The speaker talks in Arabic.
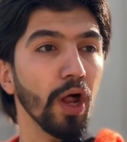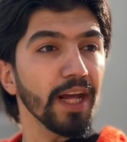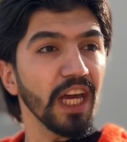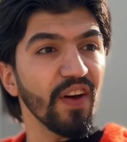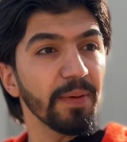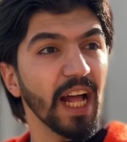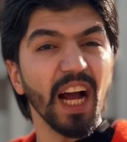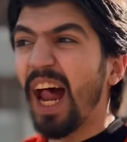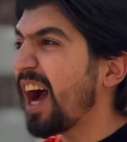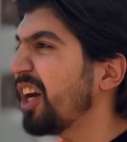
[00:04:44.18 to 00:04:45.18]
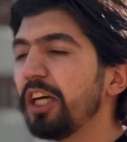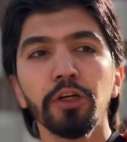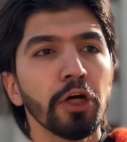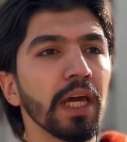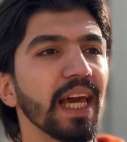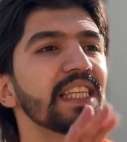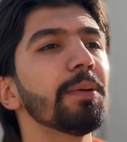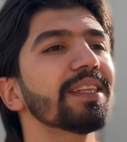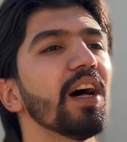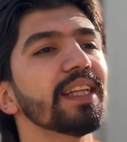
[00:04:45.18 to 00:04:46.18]
ولا كيف عم يضحك الحقير يا سيدي
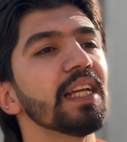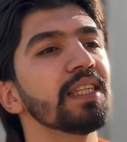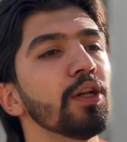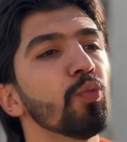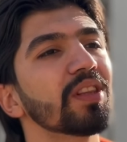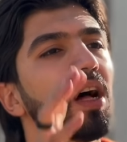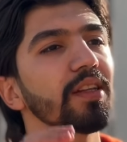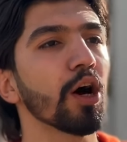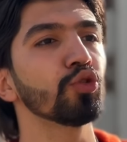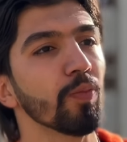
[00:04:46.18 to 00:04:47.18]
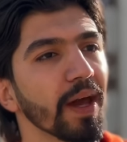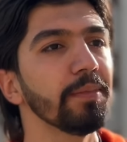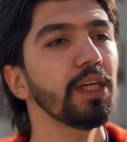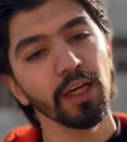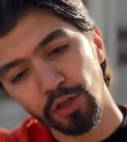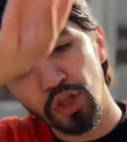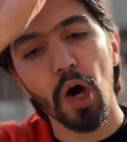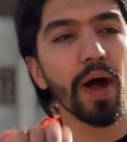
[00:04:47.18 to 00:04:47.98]
بطلت انزل وبطلت اخذه معي منيح طلعوا